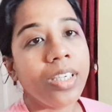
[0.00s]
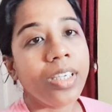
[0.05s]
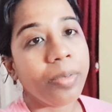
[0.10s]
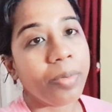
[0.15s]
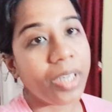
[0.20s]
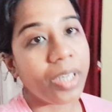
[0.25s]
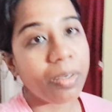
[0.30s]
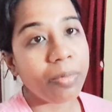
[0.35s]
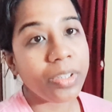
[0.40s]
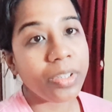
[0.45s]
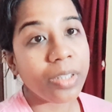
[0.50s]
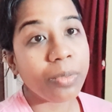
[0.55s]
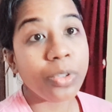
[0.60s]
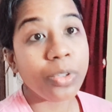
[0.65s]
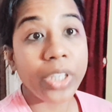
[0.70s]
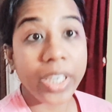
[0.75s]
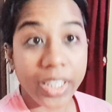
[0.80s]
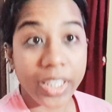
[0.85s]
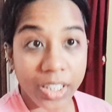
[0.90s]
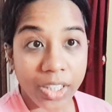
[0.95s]
এবার আমি যাবো
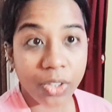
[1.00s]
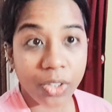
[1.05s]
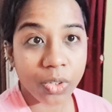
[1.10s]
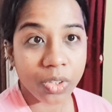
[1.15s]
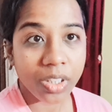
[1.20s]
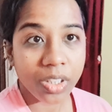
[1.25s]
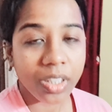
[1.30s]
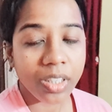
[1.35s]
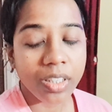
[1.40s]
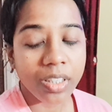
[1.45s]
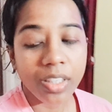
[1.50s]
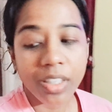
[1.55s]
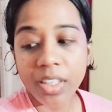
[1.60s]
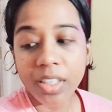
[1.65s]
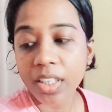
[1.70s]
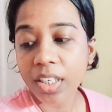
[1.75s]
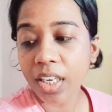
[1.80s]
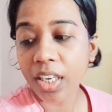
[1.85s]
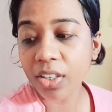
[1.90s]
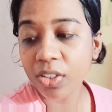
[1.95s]
রেডি হতে
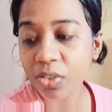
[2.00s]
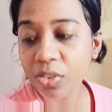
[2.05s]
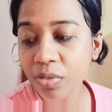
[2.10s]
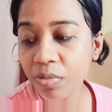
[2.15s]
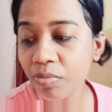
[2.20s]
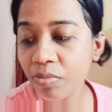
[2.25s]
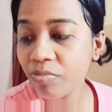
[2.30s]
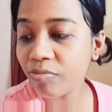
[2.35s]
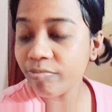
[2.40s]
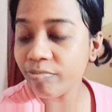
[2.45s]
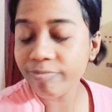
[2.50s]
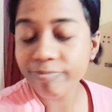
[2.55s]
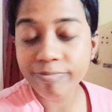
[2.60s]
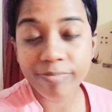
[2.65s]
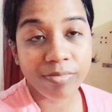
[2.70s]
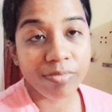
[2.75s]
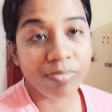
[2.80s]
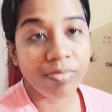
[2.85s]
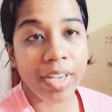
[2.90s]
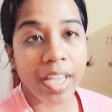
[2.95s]
কারণ
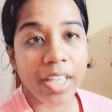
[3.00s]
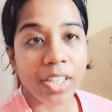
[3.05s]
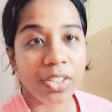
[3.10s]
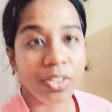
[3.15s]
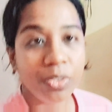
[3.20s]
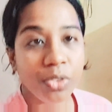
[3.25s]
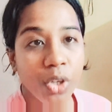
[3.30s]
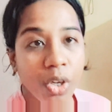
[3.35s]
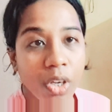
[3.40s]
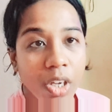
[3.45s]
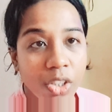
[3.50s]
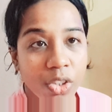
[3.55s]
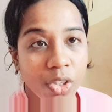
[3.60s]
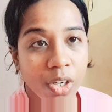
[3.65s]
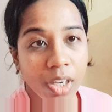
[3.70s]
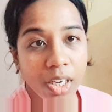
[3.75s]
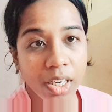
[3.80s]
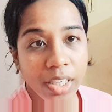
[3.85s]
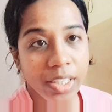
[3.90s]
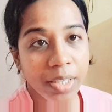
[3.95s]
একদম সকাল
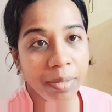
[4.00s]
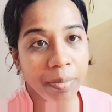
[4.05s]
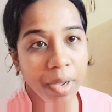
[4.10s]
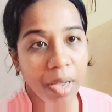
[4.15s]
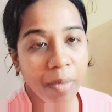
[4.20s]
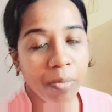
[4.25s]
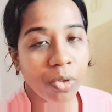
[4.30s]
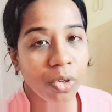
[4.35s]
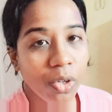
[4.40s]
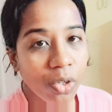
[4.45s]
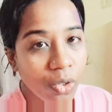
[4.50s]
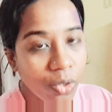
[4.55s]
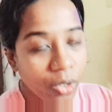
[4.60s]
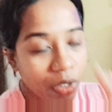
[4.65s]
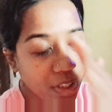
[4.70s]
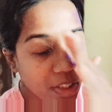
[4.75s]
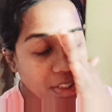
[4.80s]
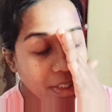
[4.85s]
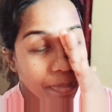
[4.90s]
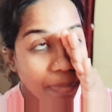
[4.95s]
সকাল এটা মা বললো
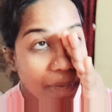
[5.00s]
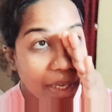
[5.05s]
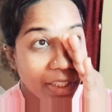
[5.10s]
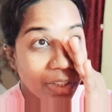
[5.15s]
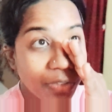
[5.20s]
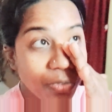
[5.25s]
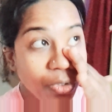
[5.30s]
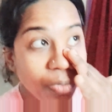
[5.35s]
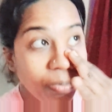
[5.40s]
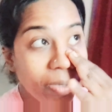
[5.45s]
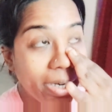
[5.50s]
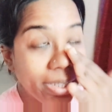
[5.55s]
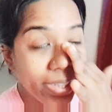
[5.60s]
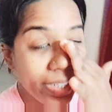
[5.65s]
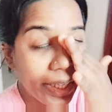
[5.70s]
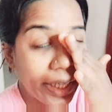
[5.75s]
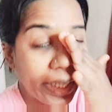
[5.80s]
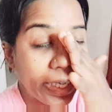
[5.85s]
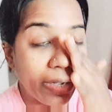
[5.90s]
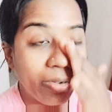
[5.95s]
করে দিতে মা যেহেতু
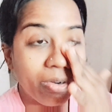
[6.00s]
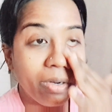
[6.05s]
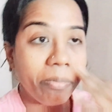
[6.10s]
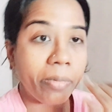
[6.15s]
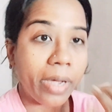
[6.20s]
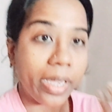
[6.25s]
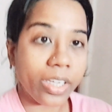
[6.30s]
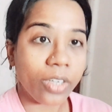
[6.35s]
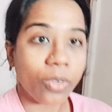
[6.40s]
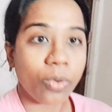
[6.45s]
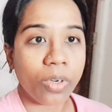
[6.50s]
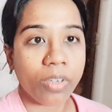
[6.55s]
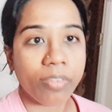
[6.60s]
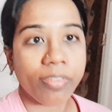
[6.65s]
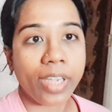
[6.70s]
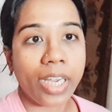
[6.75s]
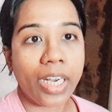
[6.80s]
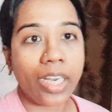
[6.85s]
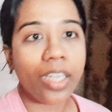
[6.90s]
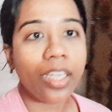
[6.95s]
বাড়িতে নেই নাহলে মাই করে
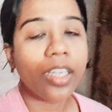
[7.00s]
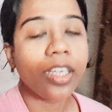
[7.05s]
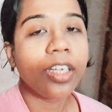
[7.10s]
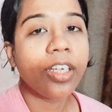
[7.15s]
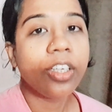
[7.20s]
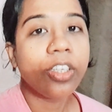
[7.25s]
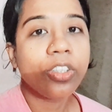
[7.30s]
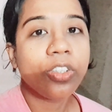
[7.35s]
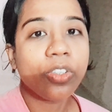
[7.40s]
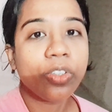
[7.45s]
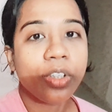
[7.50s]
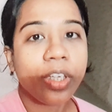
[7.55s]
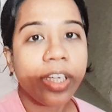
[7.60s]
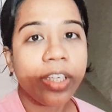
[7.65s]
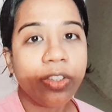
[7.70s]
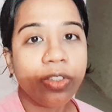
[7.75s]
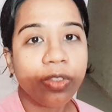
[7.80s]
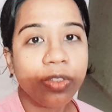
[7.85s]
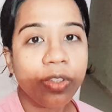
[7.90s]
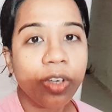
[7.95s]
ফেলে তো
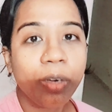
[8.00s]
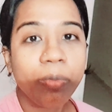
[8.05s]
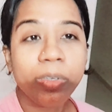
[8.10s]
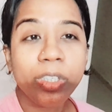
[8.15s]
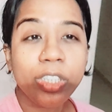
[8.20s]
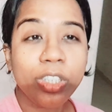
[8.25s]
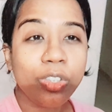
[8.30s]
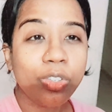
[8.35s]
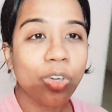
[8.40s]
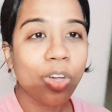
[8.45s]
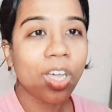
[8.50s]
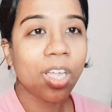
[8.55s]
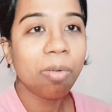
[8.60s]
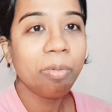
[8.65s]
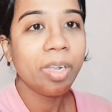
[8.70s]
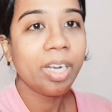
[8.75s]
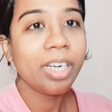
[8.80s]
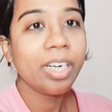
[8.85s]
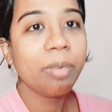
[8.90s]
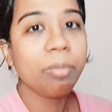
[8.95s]
তাই জন্য আর বেশি
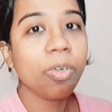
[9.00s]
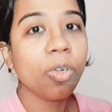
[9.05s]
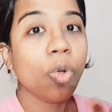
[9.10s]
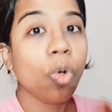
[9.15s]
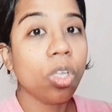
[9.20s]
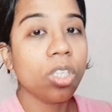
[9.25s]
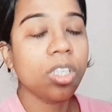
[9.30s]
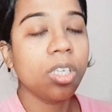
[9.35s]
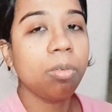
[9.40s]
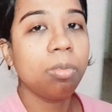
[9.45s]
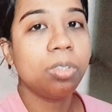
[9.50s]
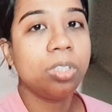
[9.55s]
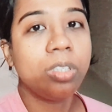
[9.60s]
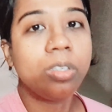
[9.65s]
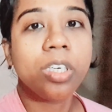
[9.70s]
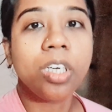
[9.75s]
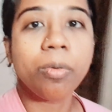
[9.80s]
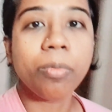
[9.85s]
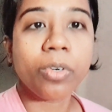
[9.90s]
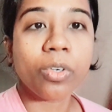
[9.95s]
সকালবেলা আমি কথা বলতে
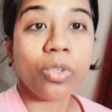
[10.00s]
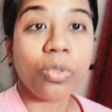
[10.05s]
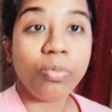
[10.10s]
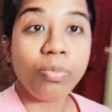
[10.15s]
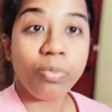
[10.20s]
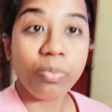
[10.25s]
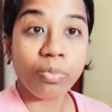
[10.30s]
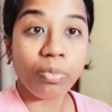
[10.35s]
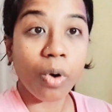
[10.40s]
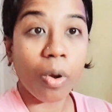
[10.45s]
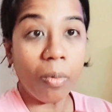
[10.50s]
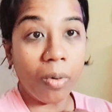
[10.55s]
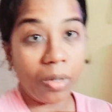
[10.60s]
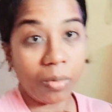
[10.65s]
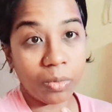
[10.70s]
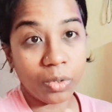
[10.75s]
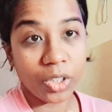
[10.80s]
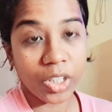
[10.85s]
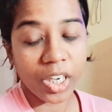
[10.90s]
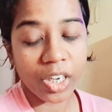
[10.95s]
পারি আমার খুব
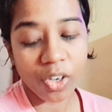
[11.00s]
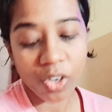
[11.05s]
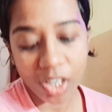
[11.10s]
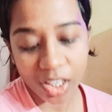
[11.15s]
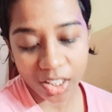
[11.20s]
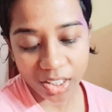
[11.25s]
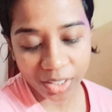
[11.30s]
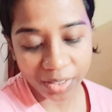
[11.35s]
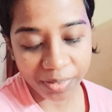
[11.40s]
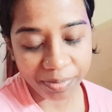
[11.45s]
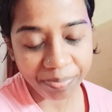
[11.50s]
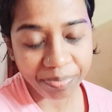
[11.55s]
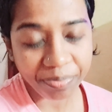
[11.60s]
প্রবলেম হয়ে যায় গলাতে